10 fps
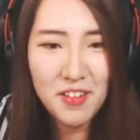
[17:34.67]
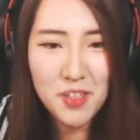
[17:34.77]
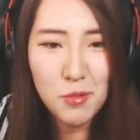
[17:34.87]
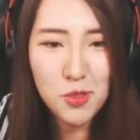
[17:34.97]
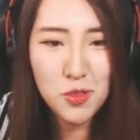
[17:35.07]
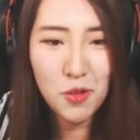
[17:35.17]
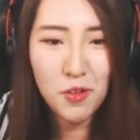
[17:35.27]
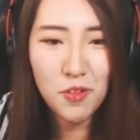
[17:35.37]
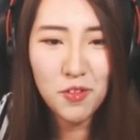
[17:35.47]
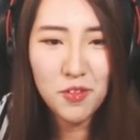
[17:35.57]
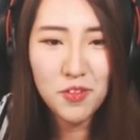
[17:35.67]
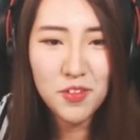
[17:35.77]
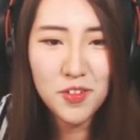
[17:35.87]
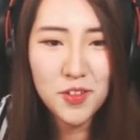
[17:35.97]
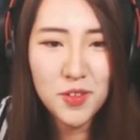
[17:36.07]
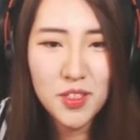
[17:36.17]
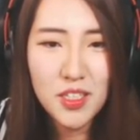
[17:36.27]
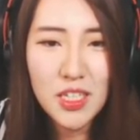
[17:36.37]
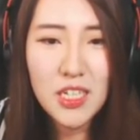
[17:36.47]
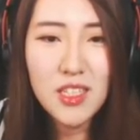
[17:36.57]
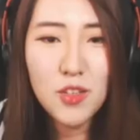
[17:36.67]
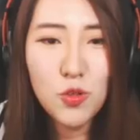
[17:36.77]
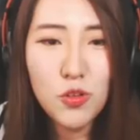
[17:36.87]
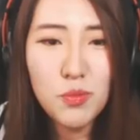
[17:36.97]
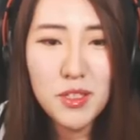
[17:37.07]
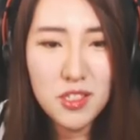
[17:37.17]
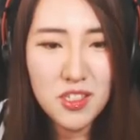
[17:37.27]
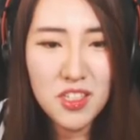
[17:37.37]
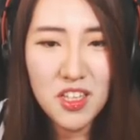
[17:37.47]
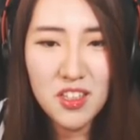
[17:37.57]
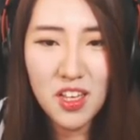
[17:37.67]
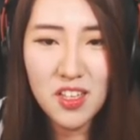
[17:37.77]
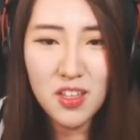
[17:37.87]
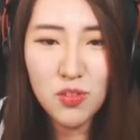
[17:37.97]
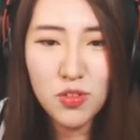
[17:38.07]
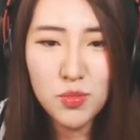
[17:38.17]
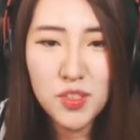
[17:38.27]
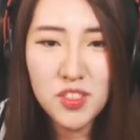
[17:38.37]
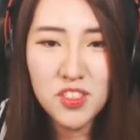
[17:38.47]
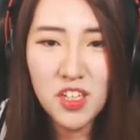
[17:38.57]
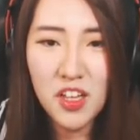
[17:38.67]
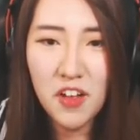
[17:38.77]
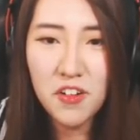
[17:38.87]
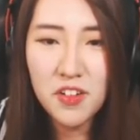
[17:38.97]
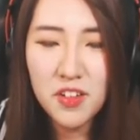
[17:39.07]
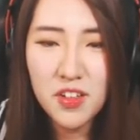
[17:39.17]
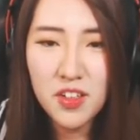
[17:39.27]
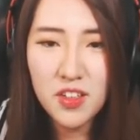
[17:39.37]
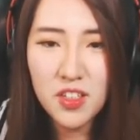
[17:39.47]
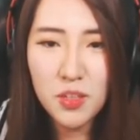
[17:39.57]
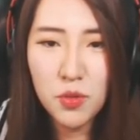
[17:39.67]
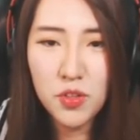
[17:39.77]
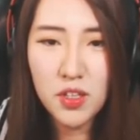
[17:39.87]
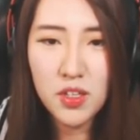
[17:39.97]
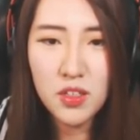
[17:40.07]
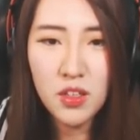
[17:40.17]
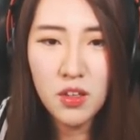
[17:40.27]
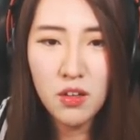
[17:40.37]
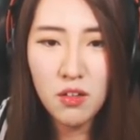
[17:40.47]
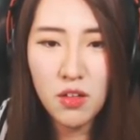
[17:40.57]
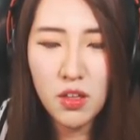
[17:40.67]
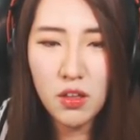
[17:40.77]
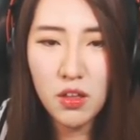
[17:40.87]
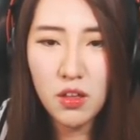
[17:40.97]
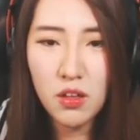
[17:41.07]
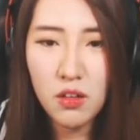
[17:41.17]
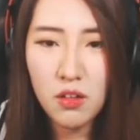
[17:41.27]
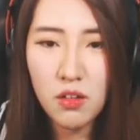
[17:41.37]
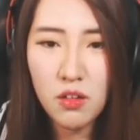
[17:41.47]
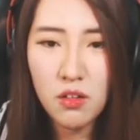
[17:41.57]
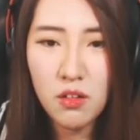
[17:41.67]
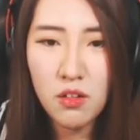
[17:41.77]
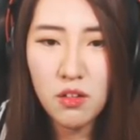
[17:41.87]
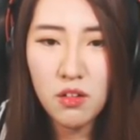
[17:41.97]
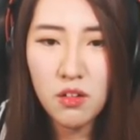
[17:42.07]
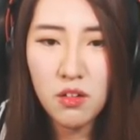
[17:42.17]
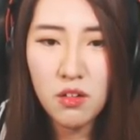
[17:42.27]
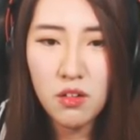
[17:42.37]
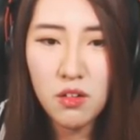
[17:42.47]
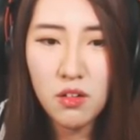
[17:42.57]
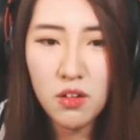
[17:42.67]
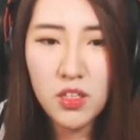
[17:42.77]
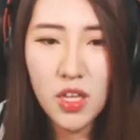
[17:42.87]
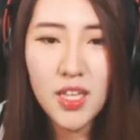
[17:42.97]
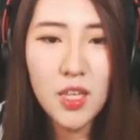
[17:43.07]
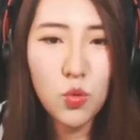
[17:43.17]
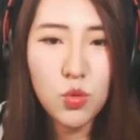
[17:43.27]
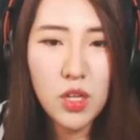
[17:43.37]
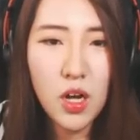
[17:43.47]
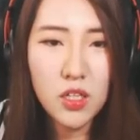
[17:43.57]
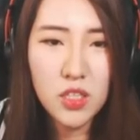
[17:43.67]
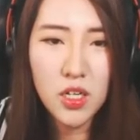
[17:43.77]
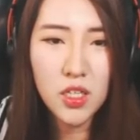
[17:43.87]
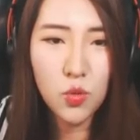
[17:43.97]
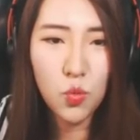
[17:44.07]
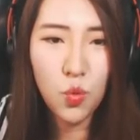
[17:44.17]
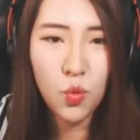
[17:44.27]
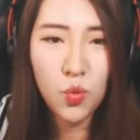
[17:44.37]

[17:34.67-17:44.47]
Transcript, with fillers: 재밌어 어? 1탄도 흥미진진했는데 2탄도 흥미진진하네요. 이번에는 어... 일단 하나 놓고 생각하자. 하나 놓고.